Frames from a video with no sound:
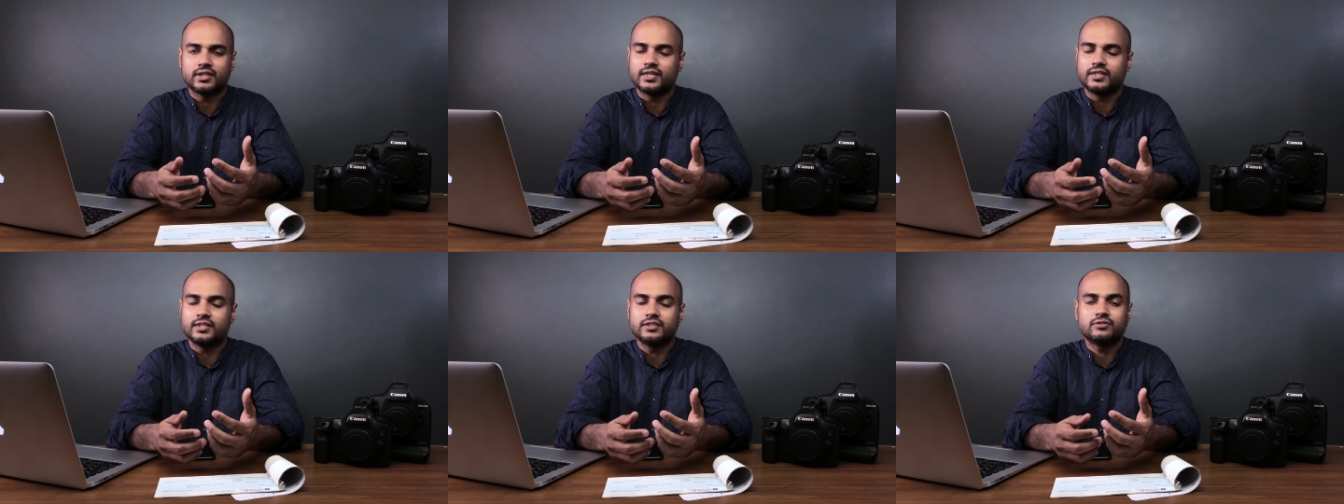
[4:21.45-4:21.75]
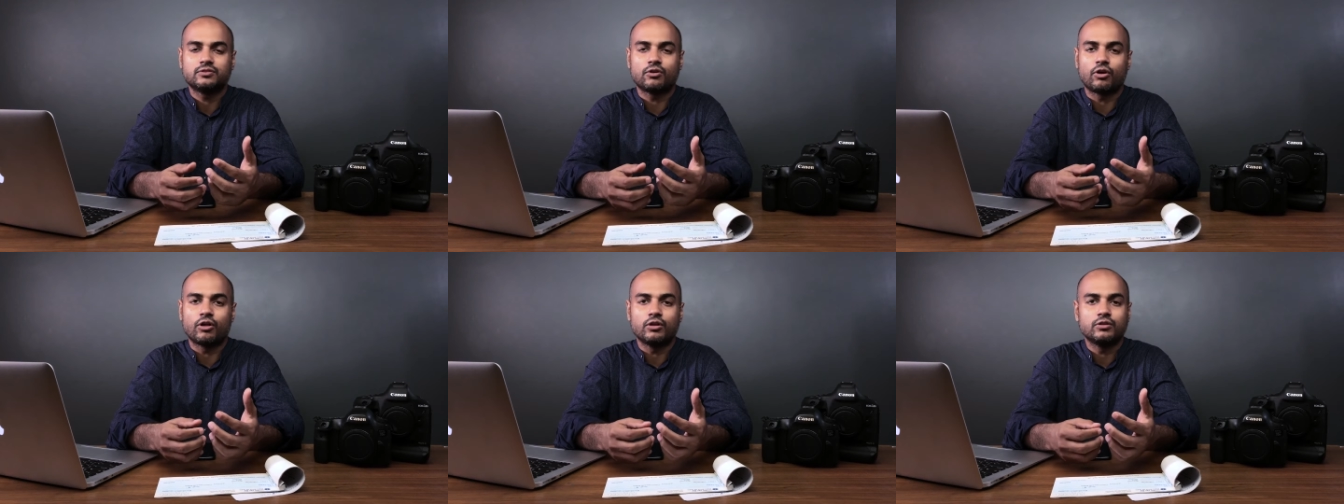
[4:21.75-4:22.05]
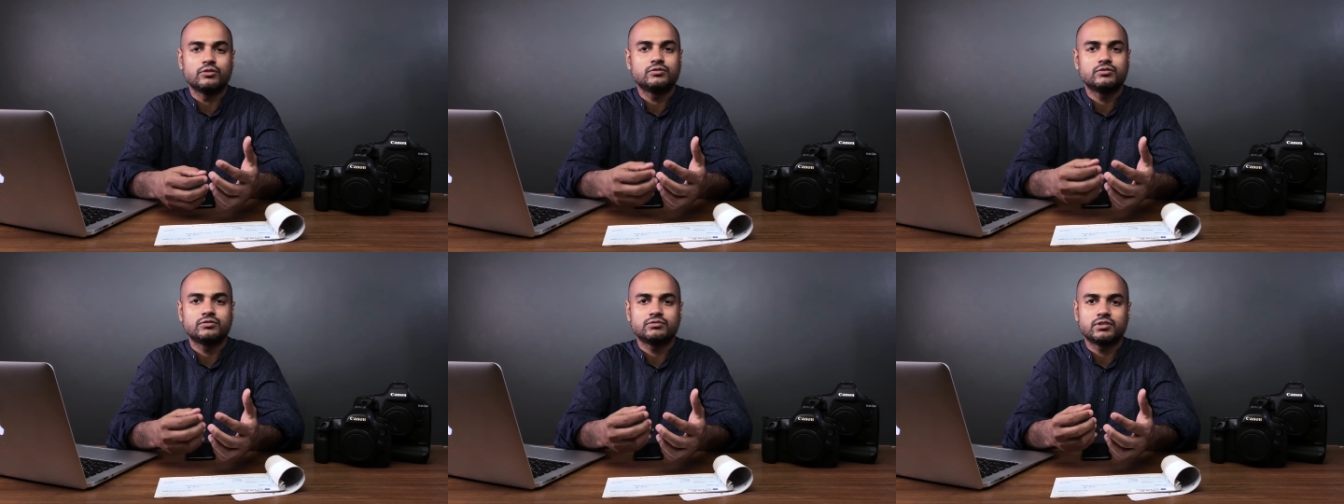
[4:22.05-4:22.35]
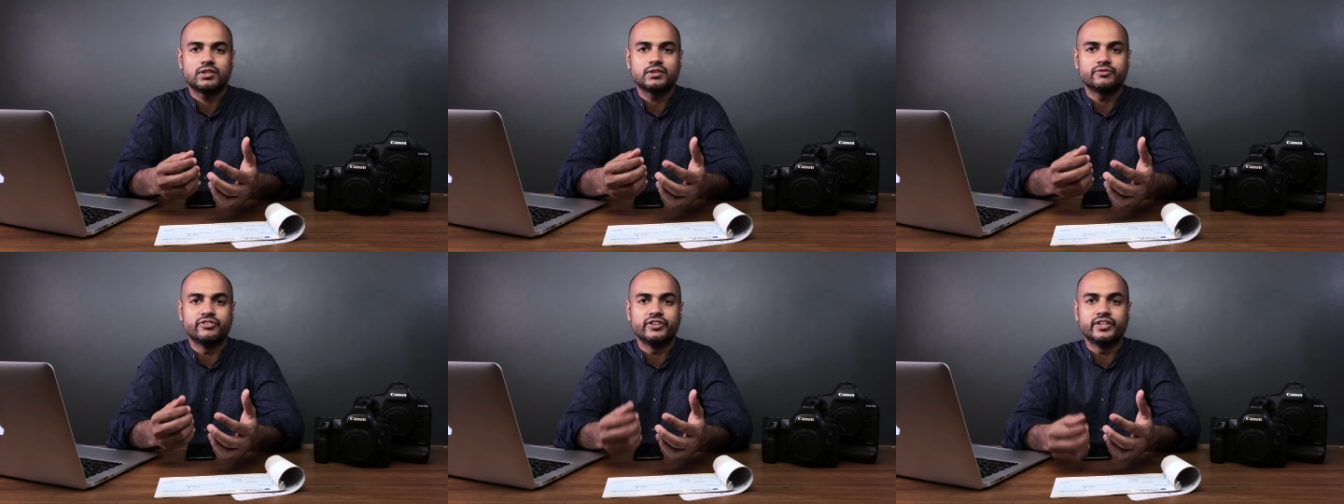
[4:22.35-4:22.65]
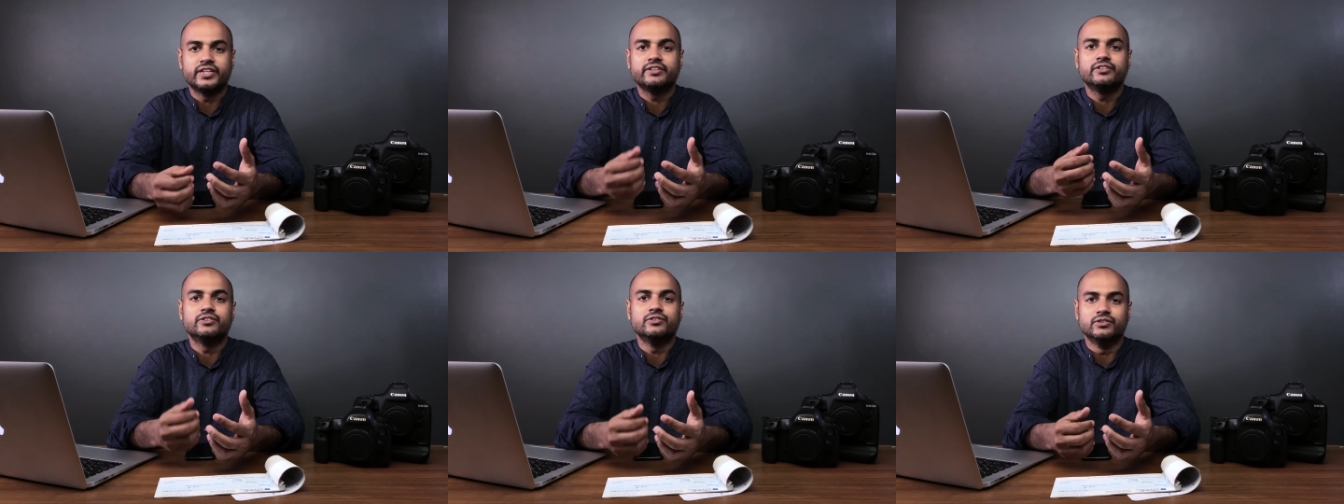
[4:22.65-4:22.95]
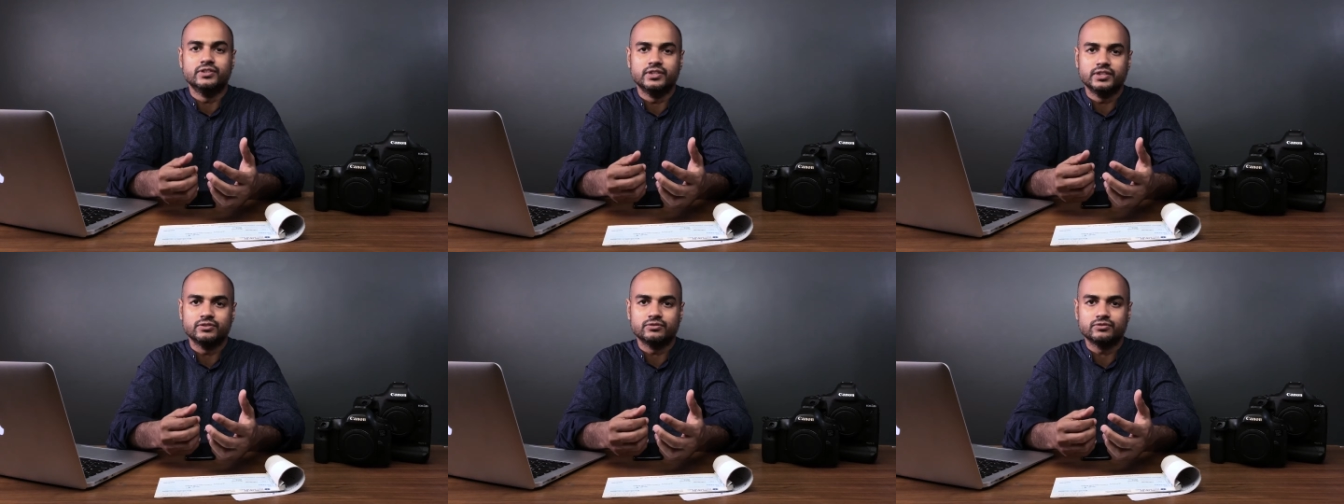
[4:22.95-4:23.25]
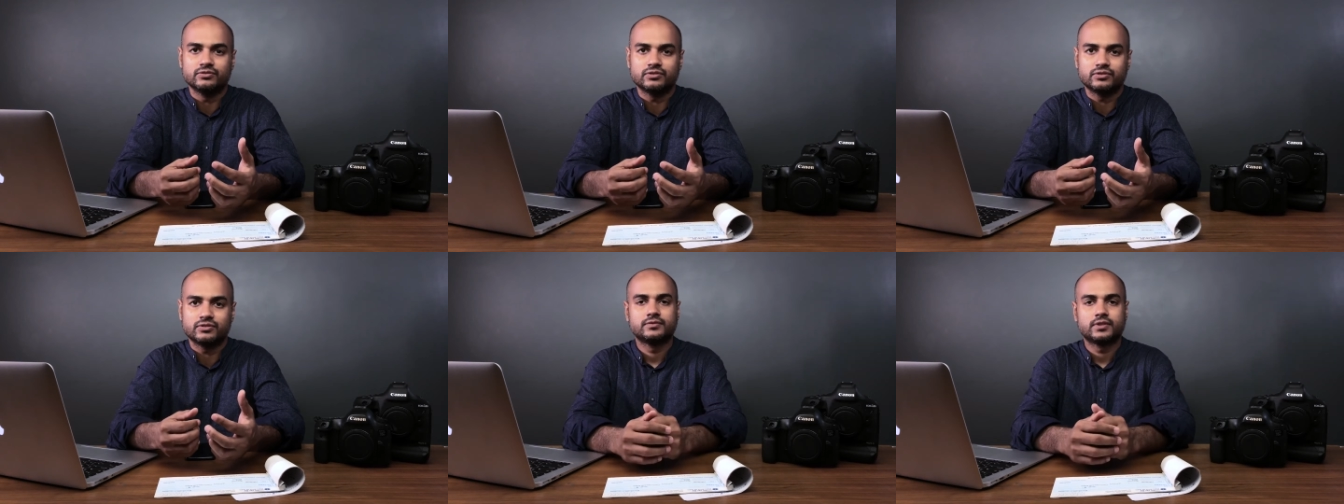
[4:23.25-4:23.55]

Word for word: দ্যাট ইজ অলসো দ্য ভেরি গুড নিউজ